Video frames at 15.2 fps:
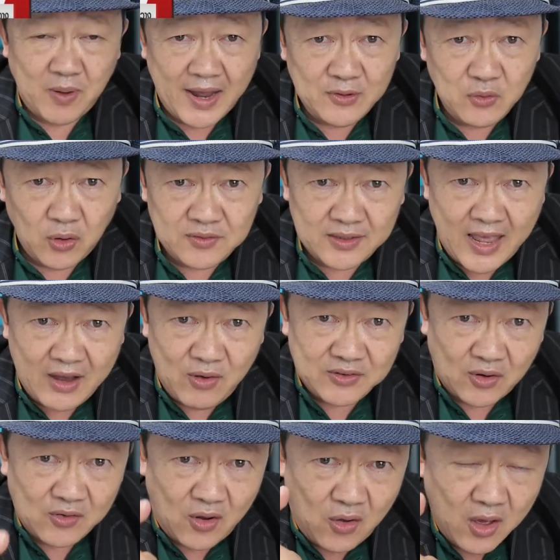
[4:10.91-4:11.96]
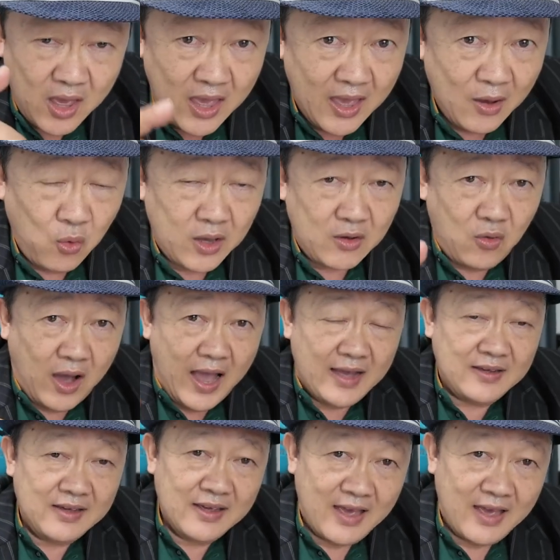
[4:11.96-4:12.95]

ป้ายด่วนแสดงว่าสน.ห้วยขวาง